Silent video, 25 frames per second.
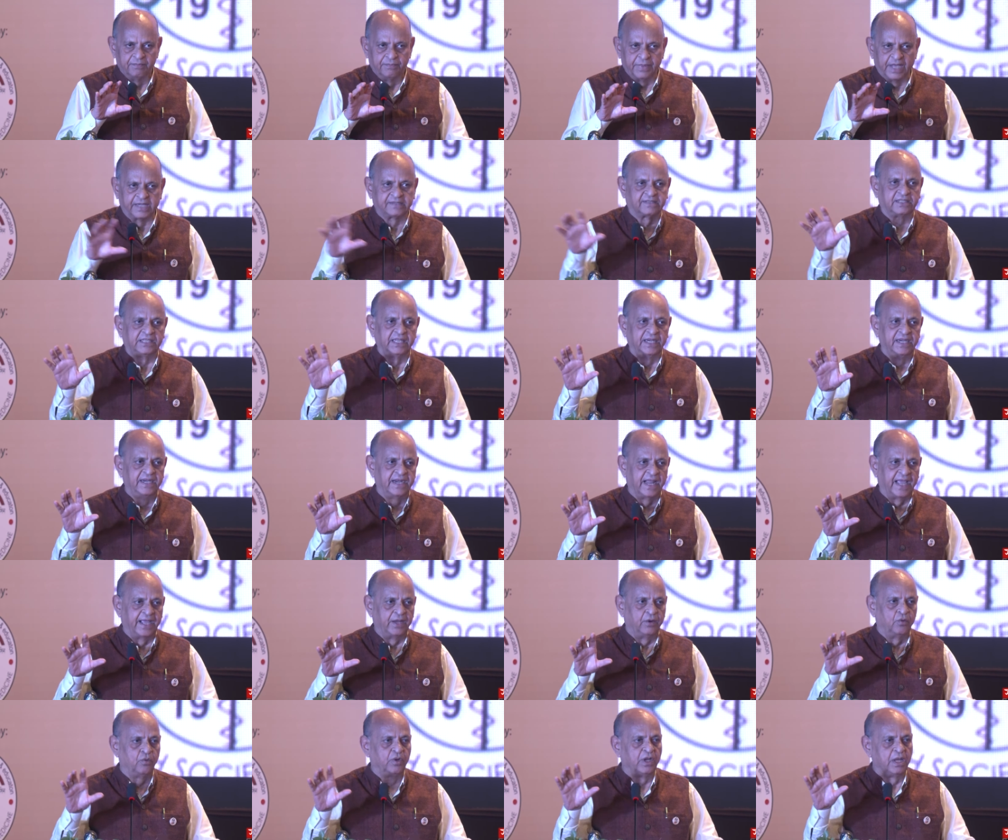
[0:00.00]
ভ্যাকসিন
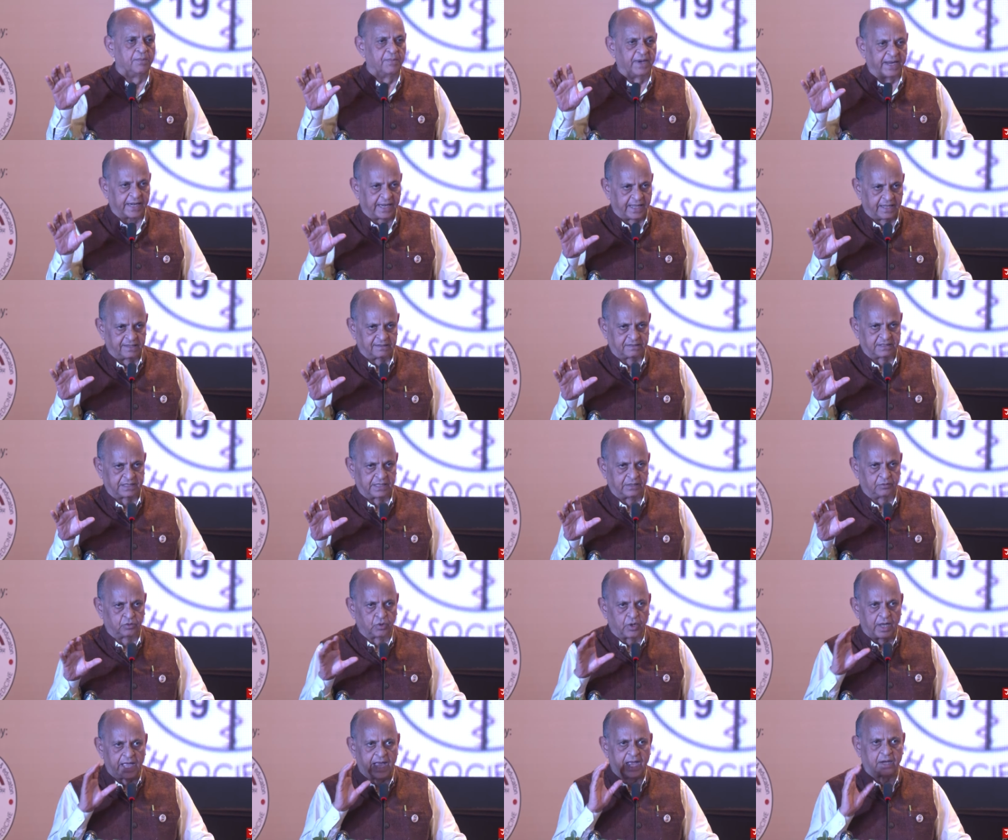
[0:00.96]
নাই রুগী মারা গেছে
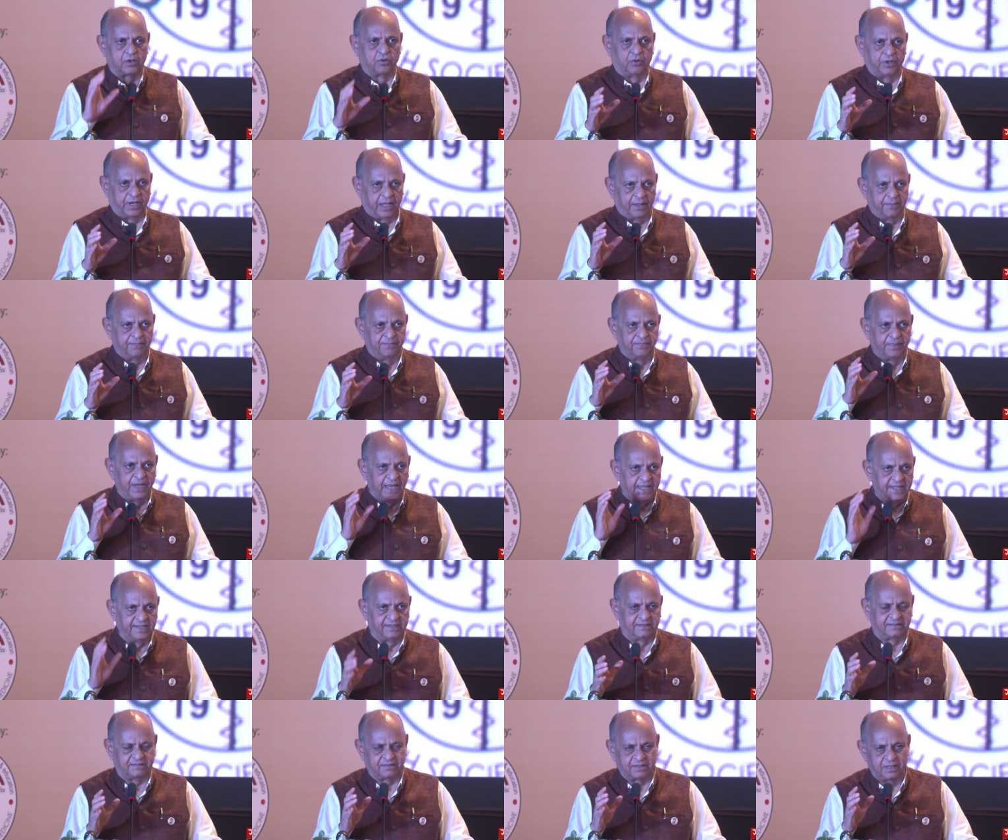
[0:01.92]
দয়া করে
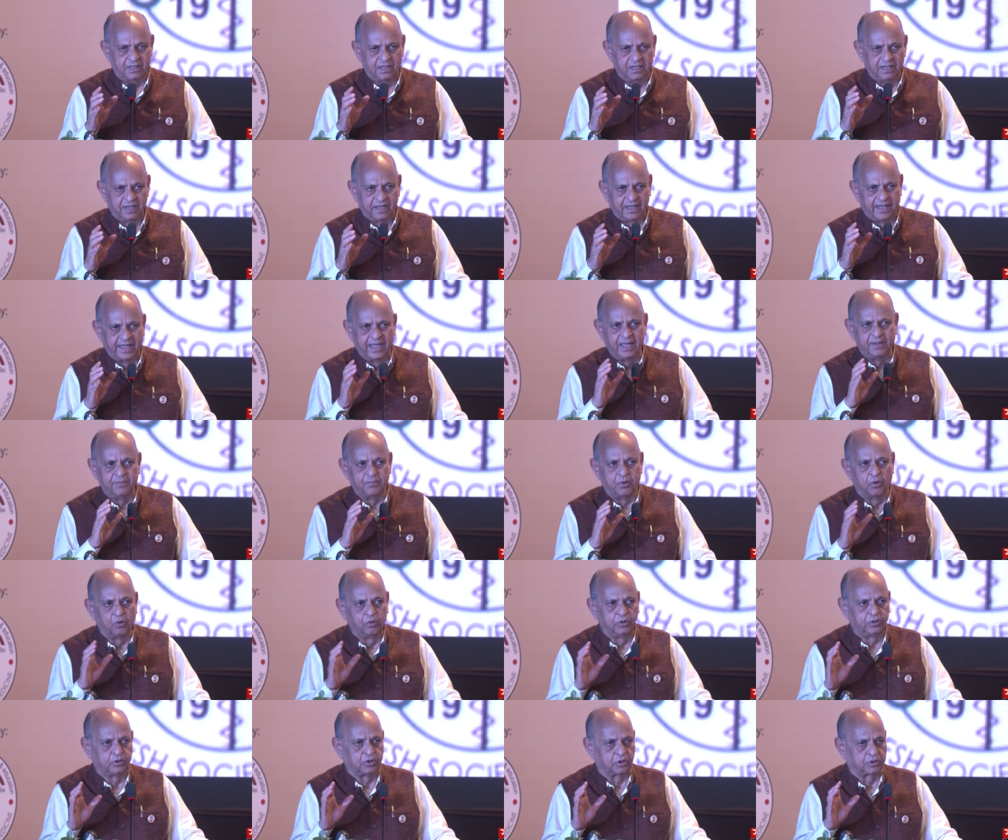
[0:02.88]
প্লিজ এই
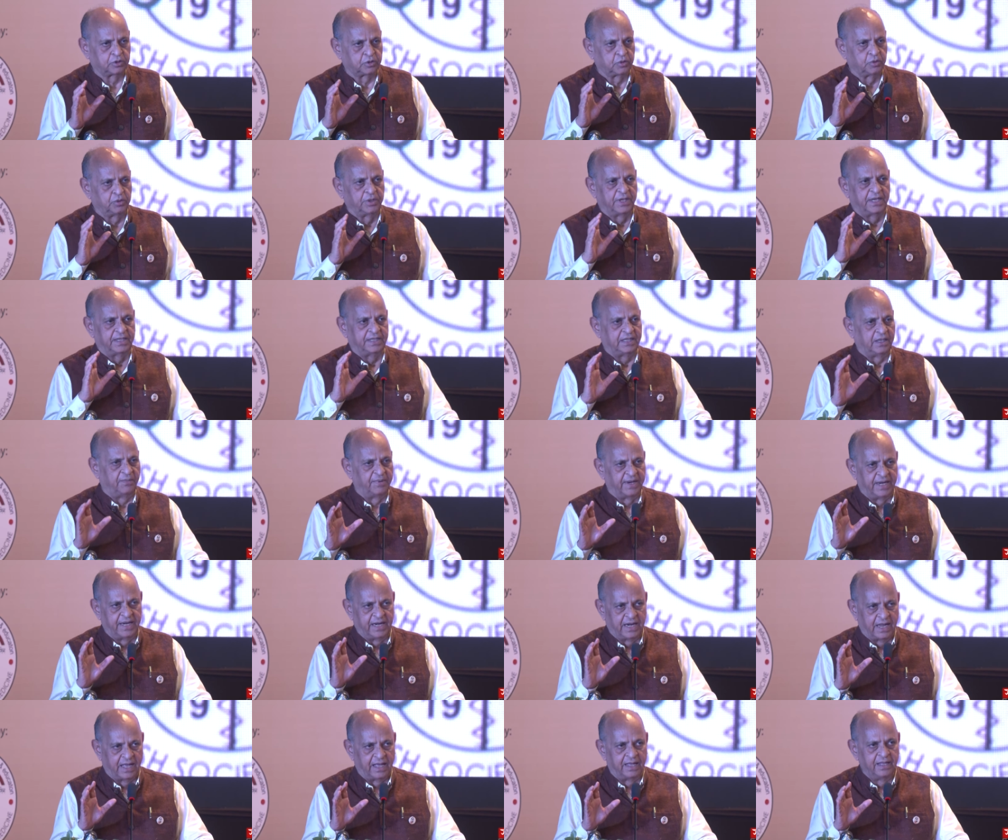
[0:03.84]
ভুল তথ্যগুলো
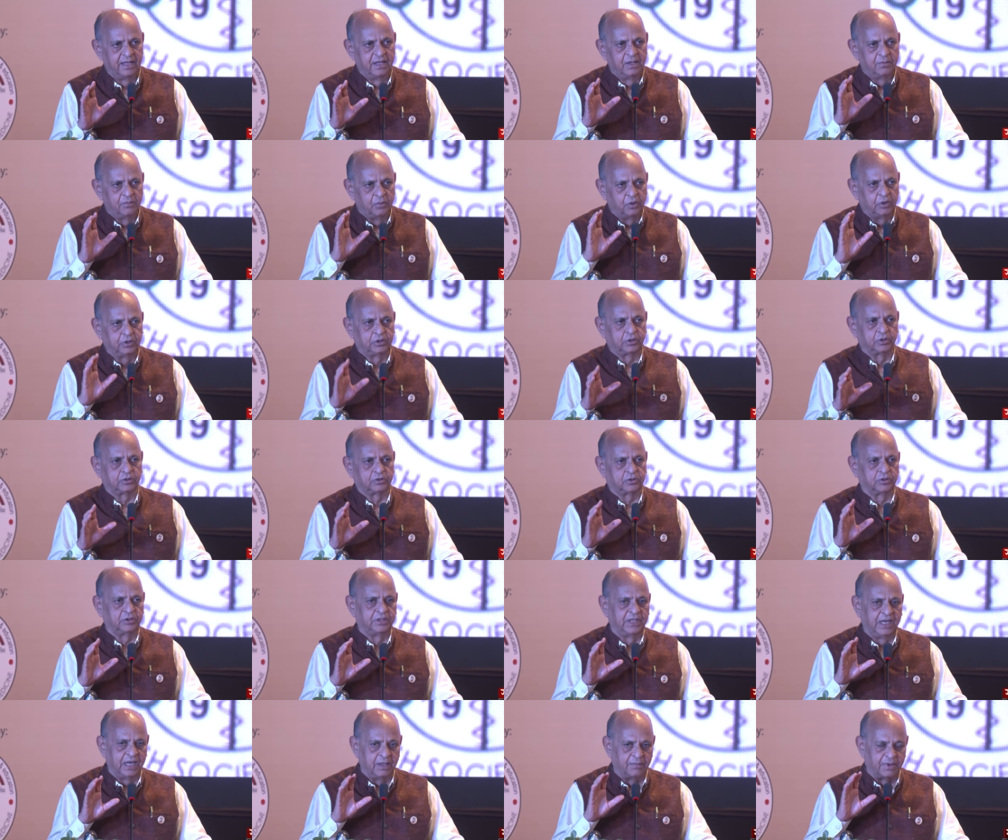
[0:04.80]
দিবেন না ভুল তথ্য
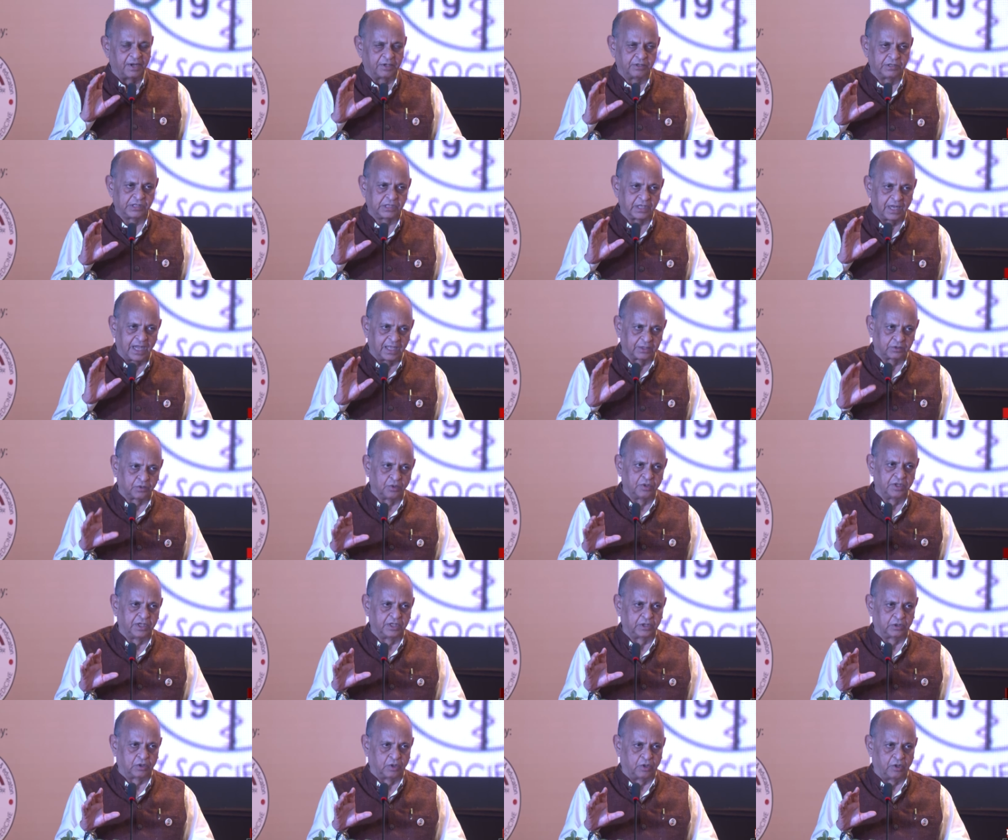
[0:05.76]
দিলে মানুষ
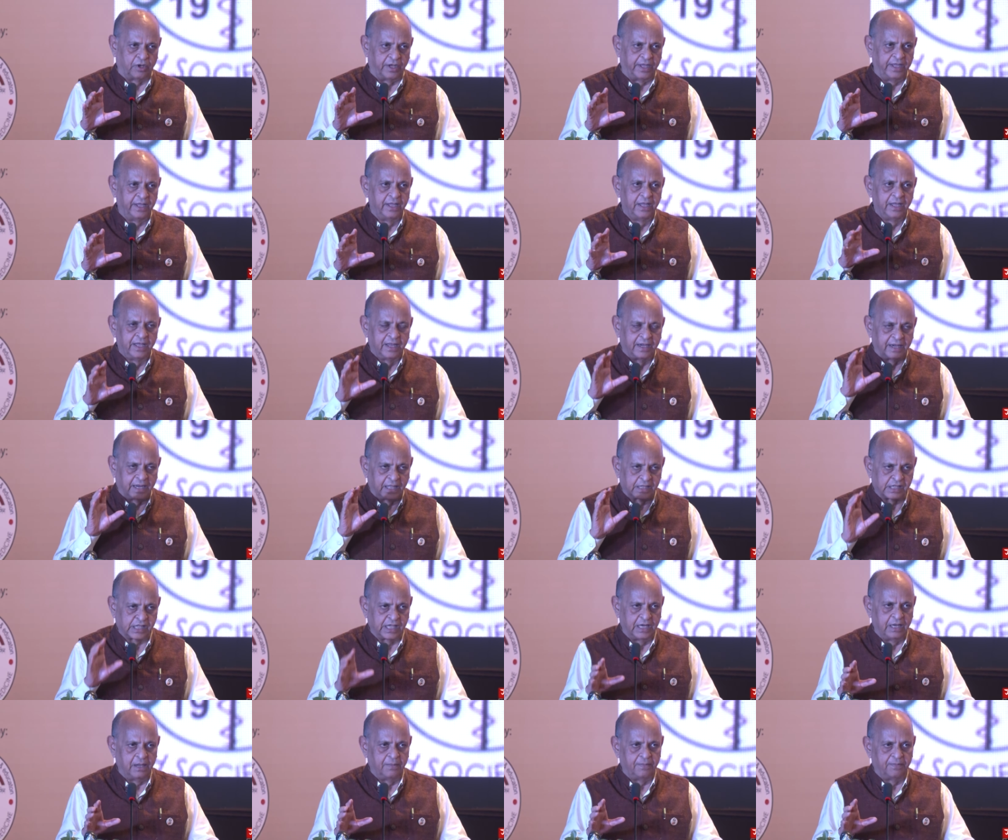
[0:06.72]
আতঙ্কিত হয়
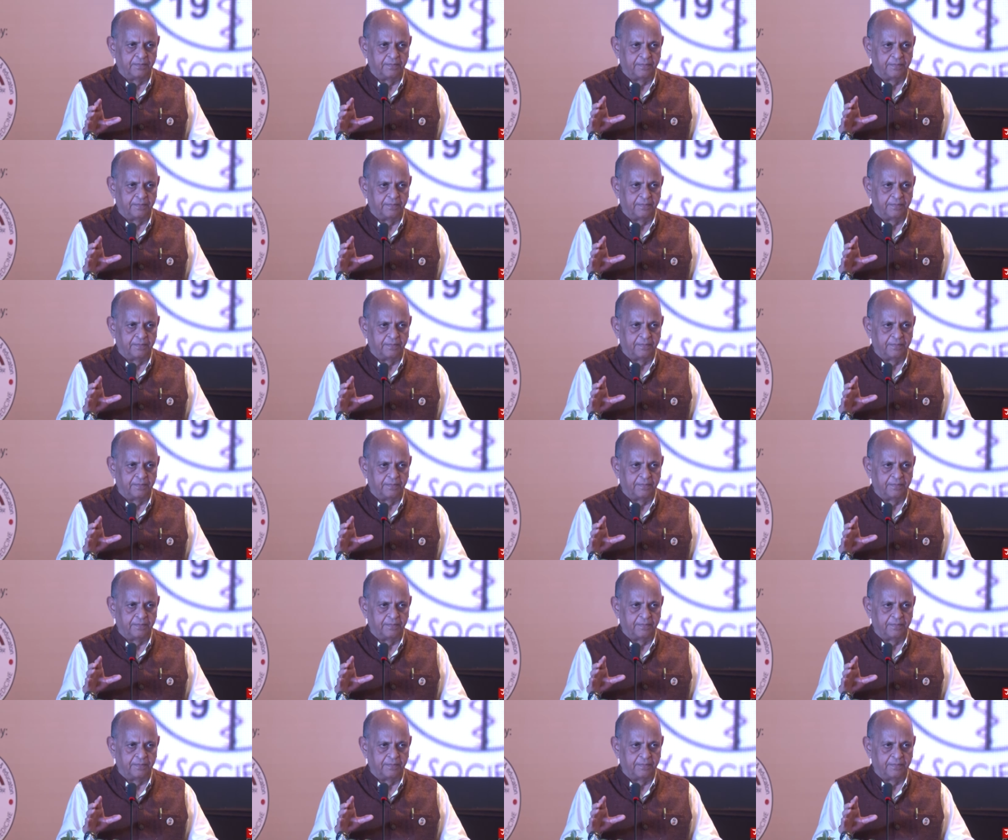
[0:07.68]
রাসেল